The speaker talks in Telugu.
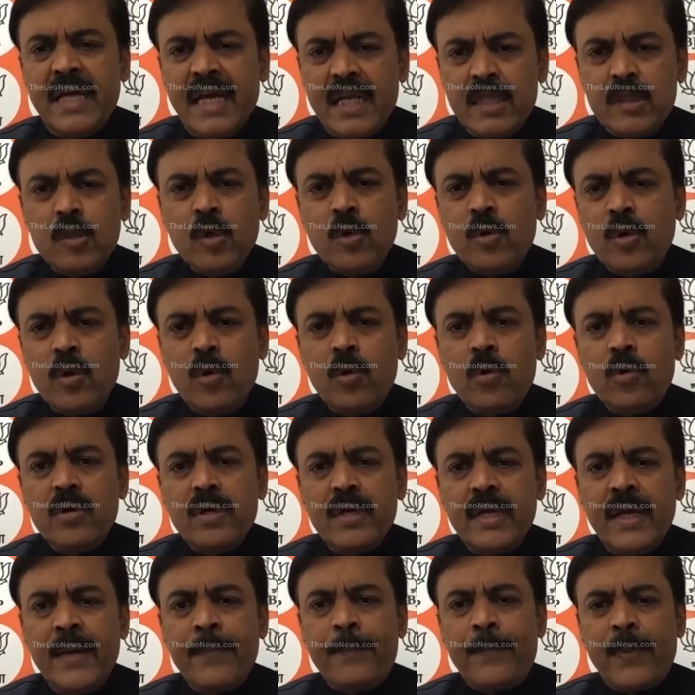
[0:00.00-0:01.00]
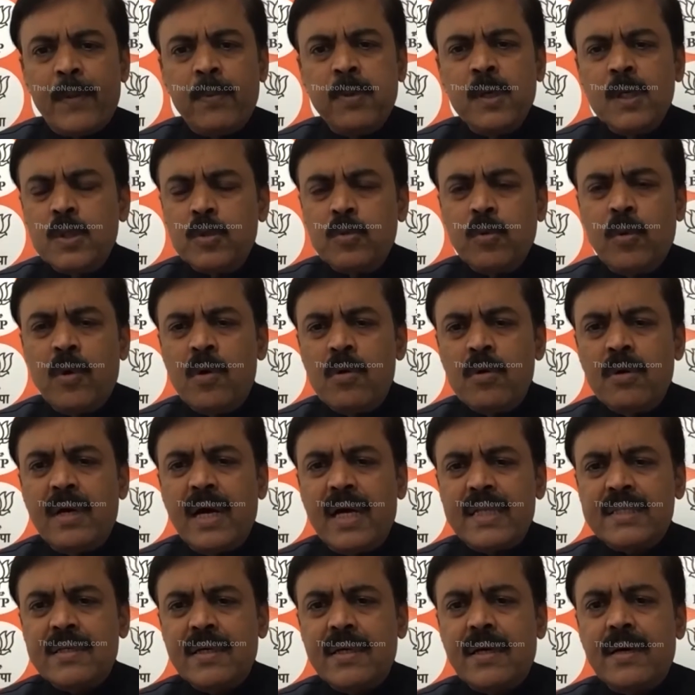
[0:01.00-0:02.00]
ఎందుకు ఈ ప్రభుత్వం
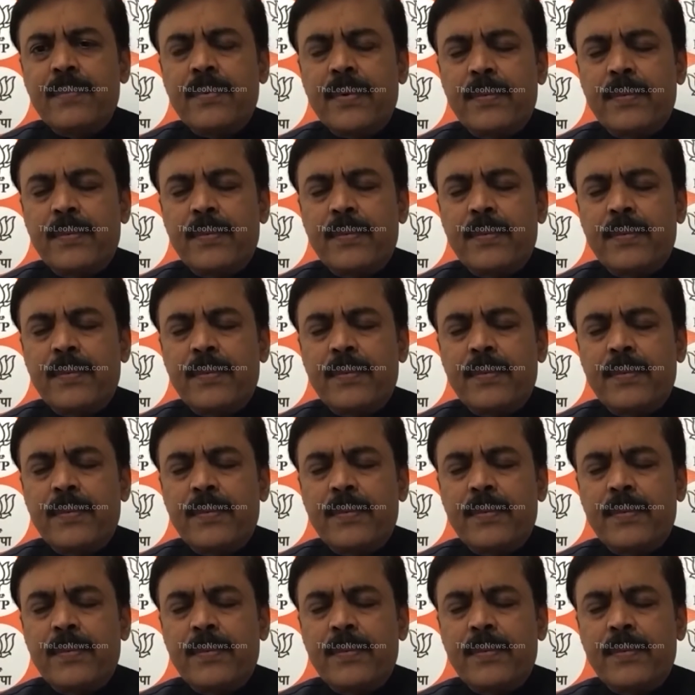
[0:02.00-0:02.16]
గత